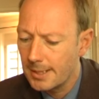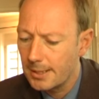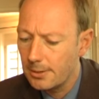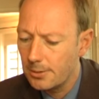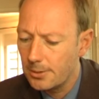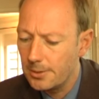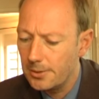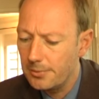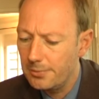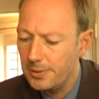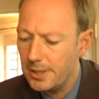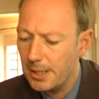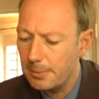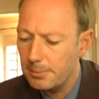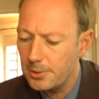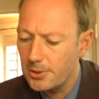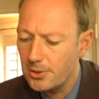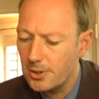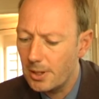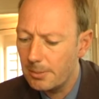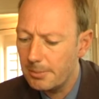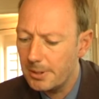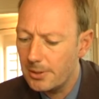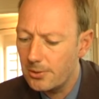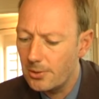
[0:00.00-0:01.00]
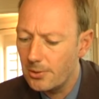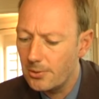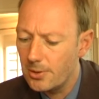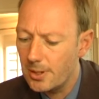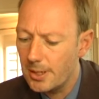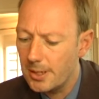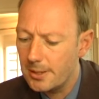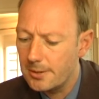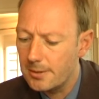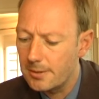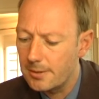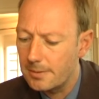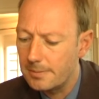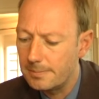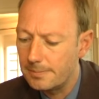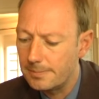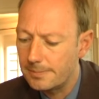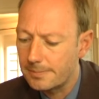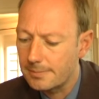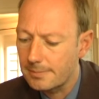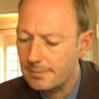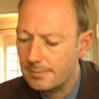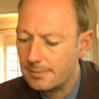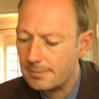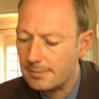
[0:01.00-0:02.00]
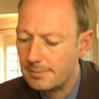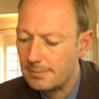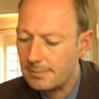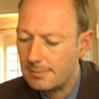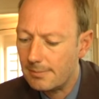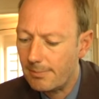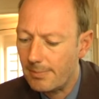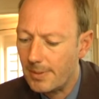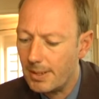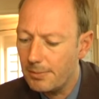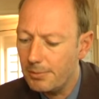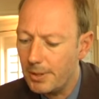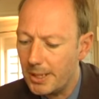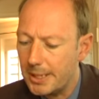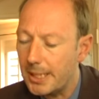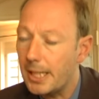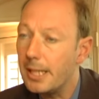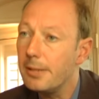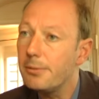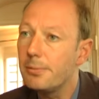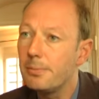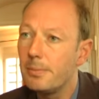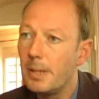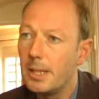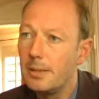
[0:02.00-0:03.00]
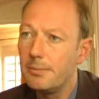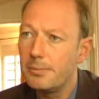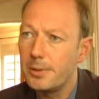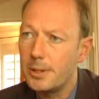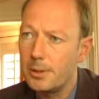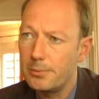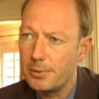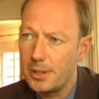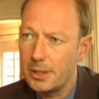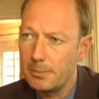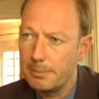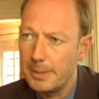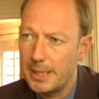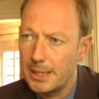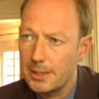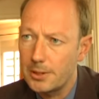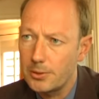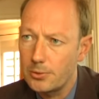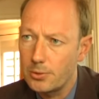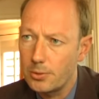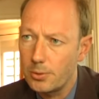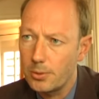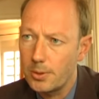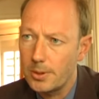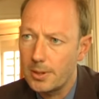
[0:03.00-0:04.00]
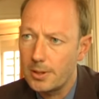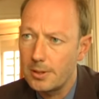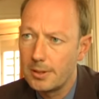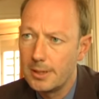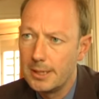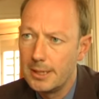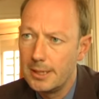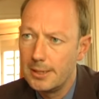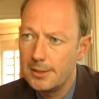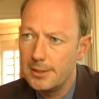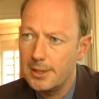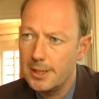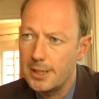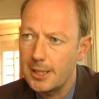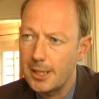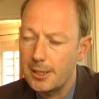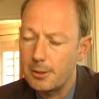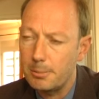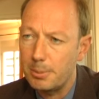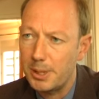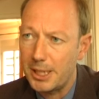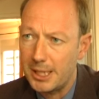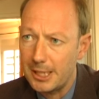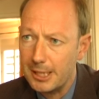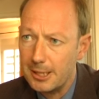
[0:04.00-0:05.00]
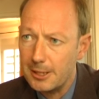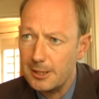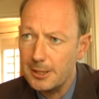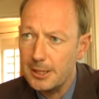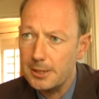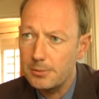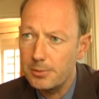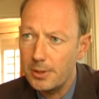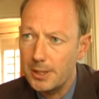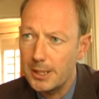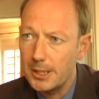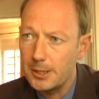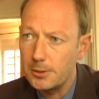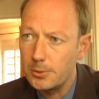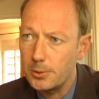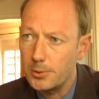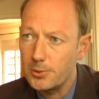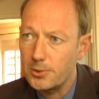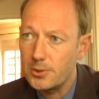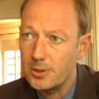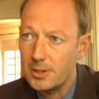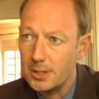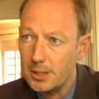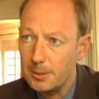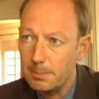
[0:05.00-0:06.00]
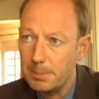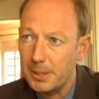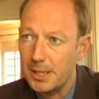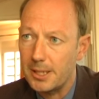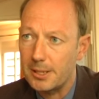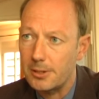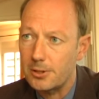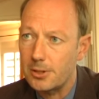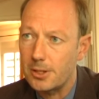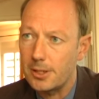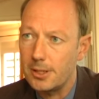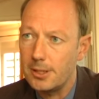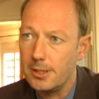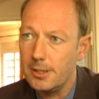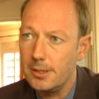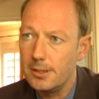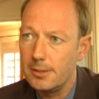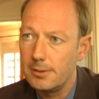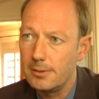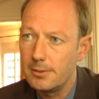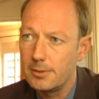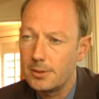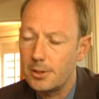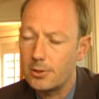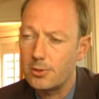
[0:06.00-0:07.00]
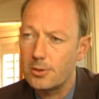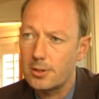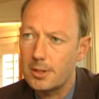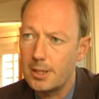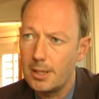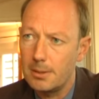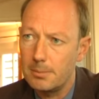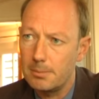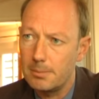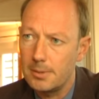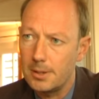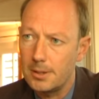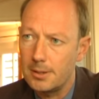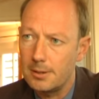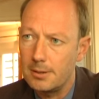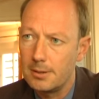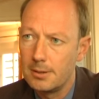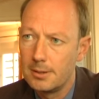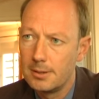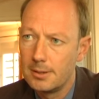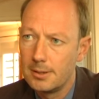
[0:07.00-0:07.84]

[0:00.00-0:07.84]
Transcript: Und wir haben uns damals gesagt, wir greifen einfach auf eine Marke zurück, die gerade brach liegt. Wir nennen uns die Partei. Das kennt man